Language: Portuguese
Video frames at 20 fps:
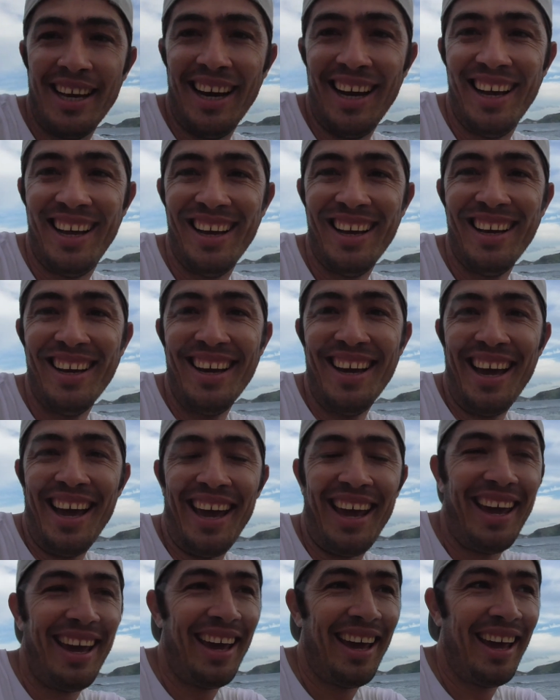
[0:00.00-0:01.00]
Tá?
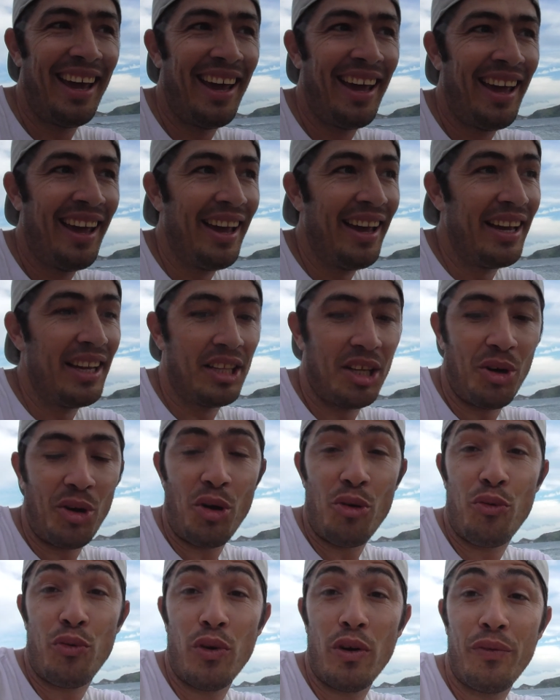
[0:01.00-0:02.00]
É, então
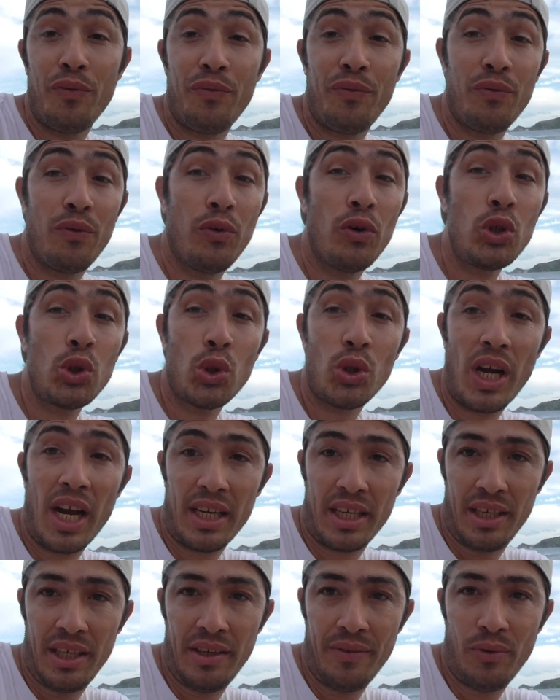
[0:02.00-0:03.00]
eu vou, vou jogar
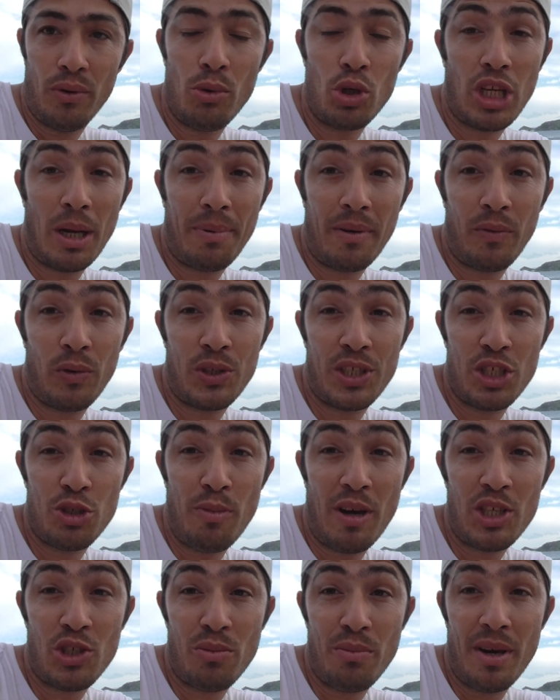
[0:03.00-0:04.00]
aqui e vou mostrar pra vocês
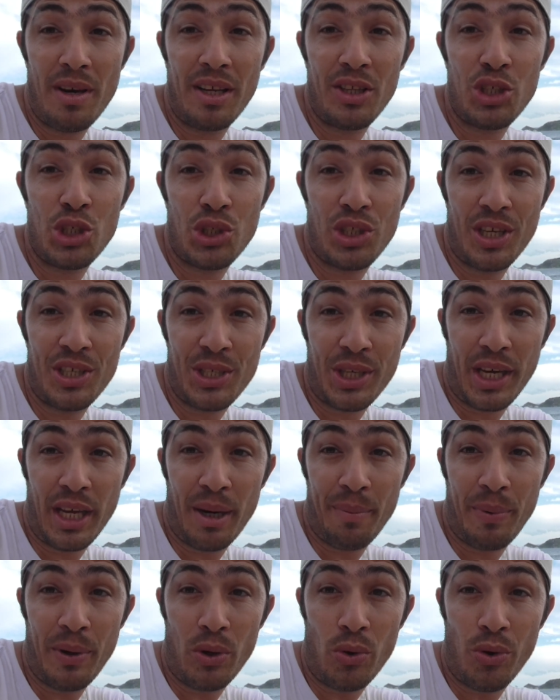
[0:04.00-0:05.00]
mais ou menos a distância que
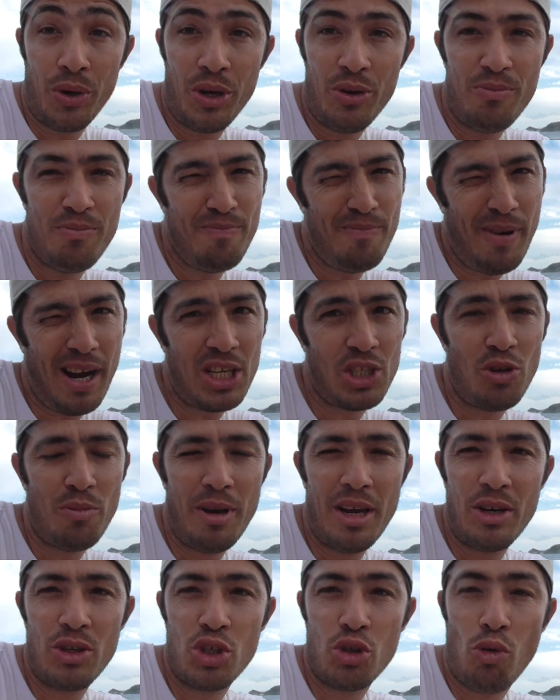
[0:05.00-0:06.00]
ela percorreu. Mais ou
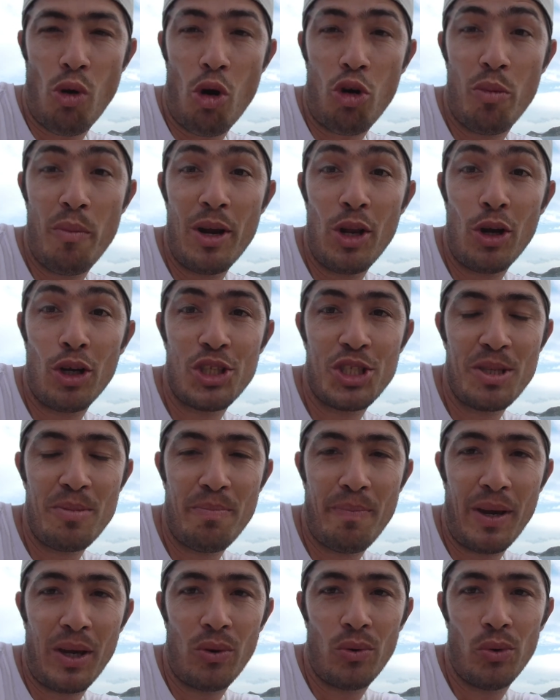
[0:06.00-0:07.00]
menos e qual que o melhor
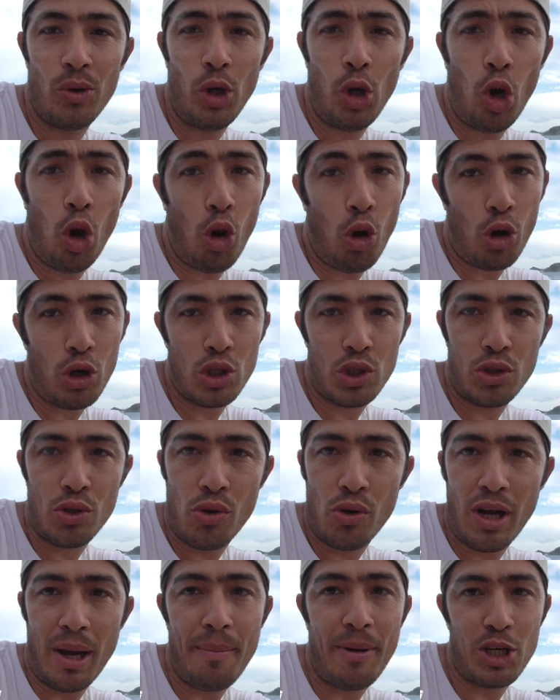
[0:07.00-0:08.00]
desempenhou.
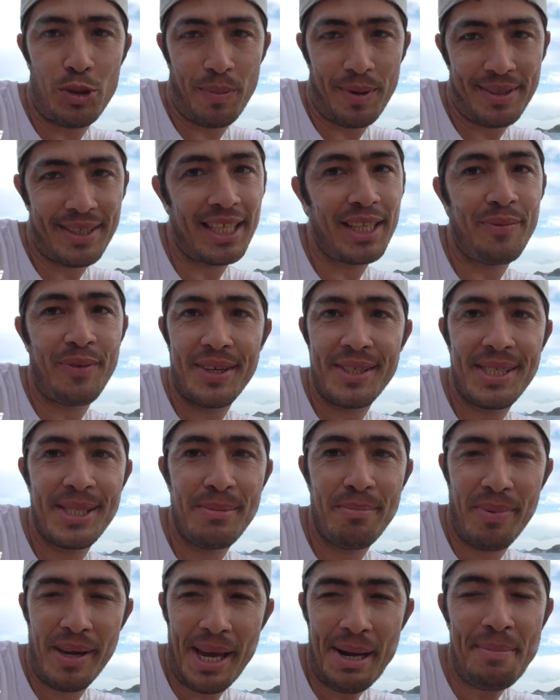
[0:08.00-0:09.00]
Lógico que a mais pesada vai
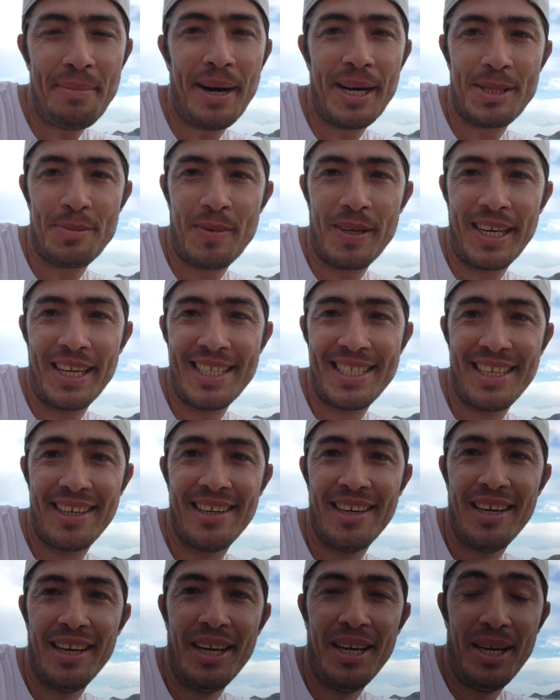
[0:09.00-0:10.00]
desempenhar mais,
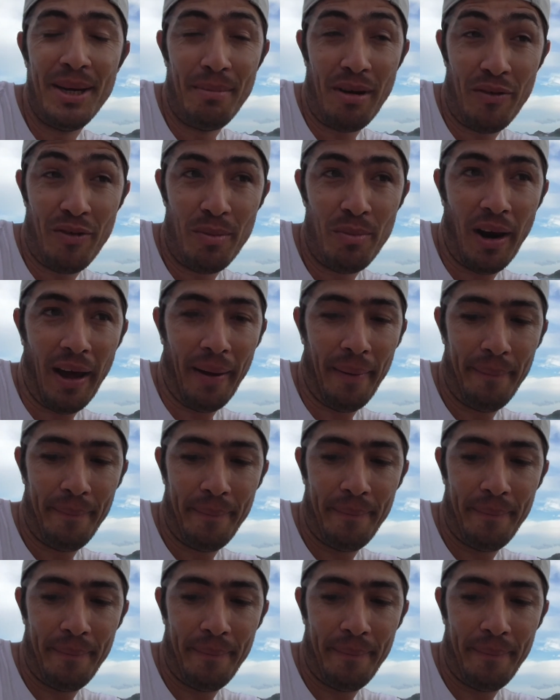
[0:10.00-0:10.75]
beleza? Mas vamos lá.